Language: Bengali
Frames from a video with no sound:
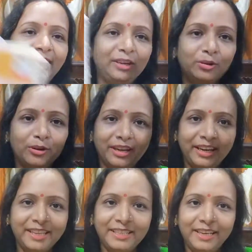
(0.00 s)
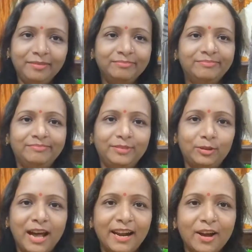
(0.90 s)
এইগুলো কিনেছি তো
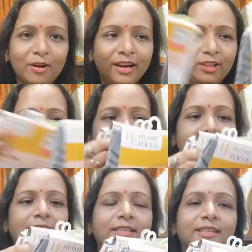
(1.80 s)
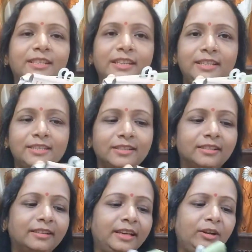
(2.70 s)
রান্নাঘরের দরকারি জিনিস
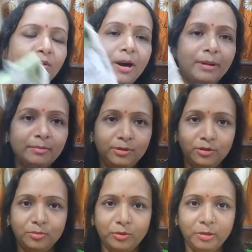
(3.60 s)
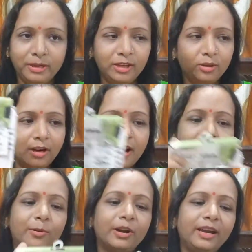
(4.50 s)
এগুলো আমার ভীষণ পরিমাণে দরকার
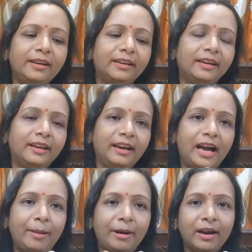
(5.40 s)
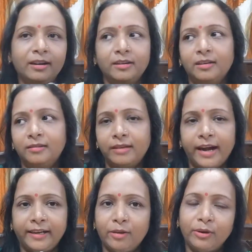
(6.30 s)
পড়ে আবার
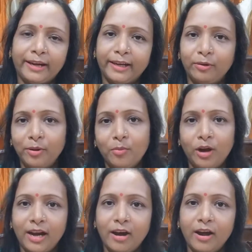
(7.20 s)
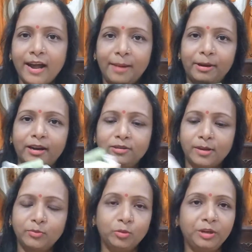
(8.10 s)
একটা করে একটা করে ময়লা হয় আবার
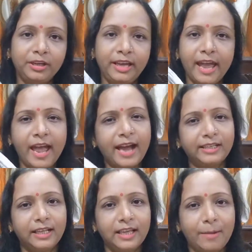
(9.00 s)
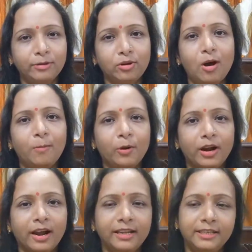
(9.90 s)
সব জমিয়ে নিই একসাথে আবার সব
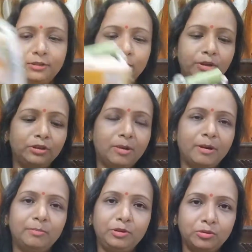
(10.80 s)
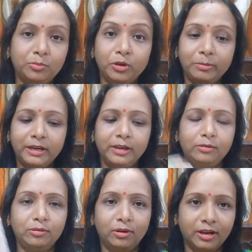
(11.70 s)
কটা কাছি তো এই জন্য আমার ভীষণ পরিমাণে
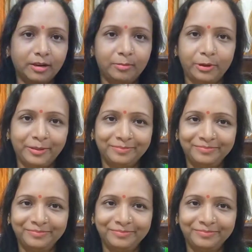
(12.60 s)
এগুলো দরকার পড়ে